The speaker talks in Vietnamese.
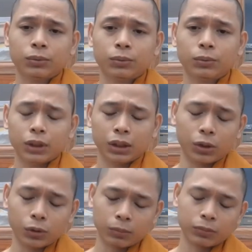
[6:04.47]
quý vị
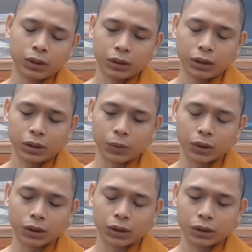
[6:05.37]
hiểu không thí dụ
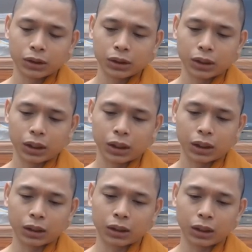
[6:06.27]
như
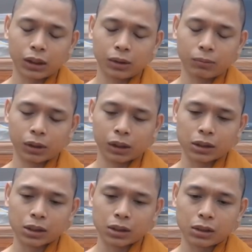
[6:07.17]
à, khi
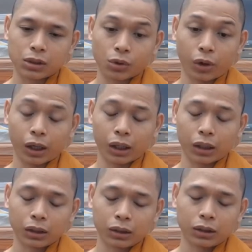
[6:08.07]
mà sư soạn
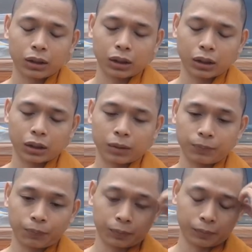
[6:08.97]
à,
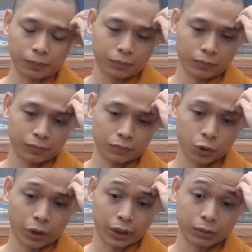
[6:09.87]

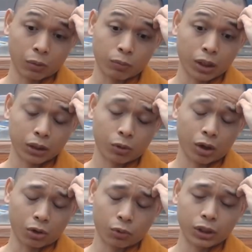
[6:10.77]
soạn ra một mớ câu
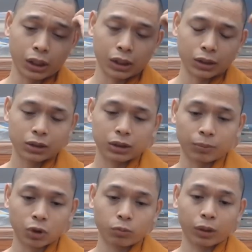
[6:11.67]
hỏi quý vị đó sư tập
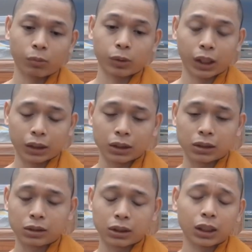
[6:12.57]
trung là một lần
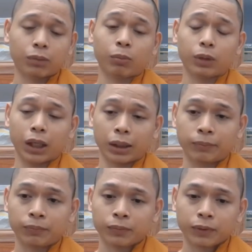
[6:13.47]
sư trả lời một lần
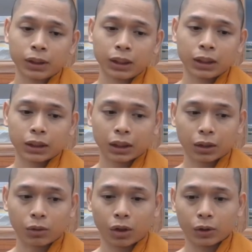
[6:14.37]
cái
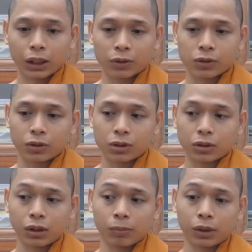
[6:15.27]
câu hỏi nào sư có sự
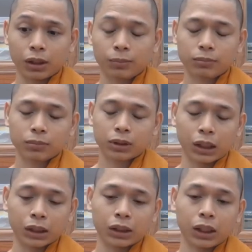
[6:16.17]
tìm kiếm
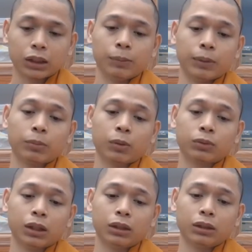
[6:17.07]
cần thiết tìm kiếm thông
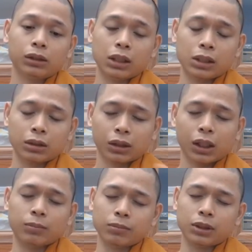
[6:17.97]
tin thì sư
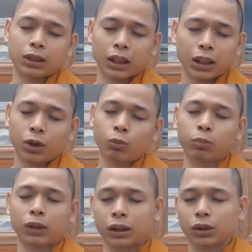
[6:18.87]
tìm sư trả lời luôn
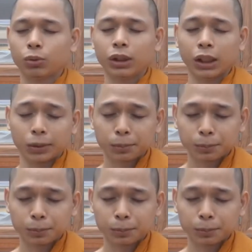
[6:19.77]
một lần cho quý vị